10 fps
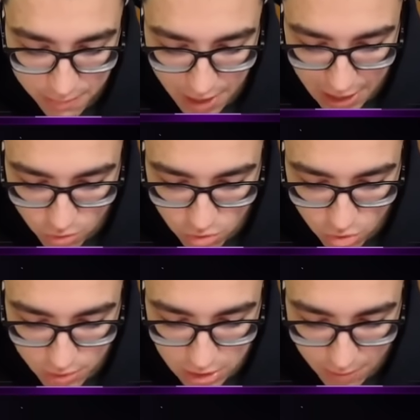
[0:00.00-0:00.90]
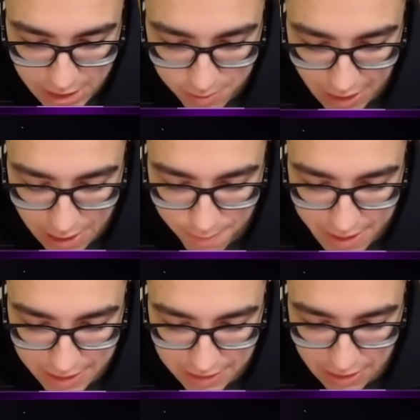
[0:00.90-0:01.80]
Vale, un cubito más para el
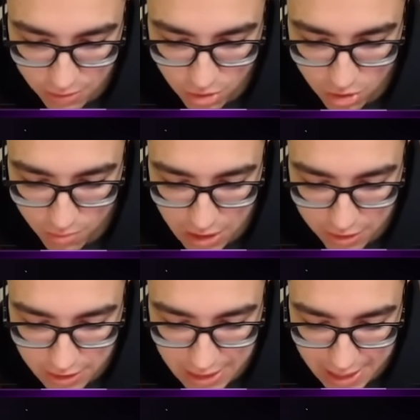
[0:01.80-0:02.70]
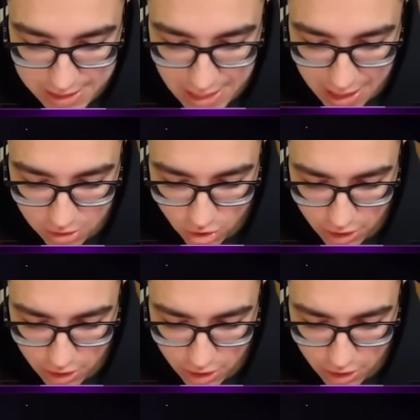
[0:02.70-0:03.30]
pana Trevor. Voy a hacer ya el salto.